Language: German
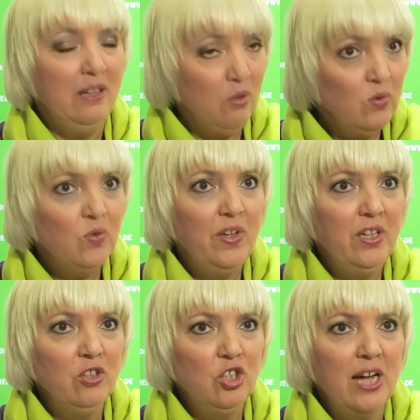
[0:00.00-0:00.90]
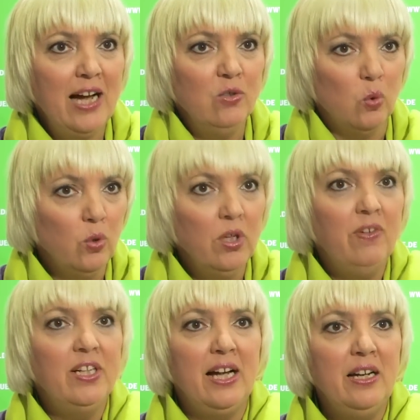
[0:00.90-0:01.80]
handlungsfähigen Staat
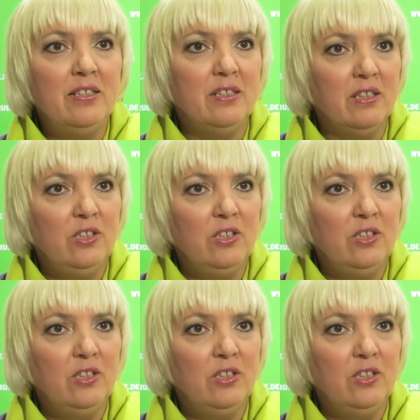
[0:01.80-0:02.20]
oder wird alles in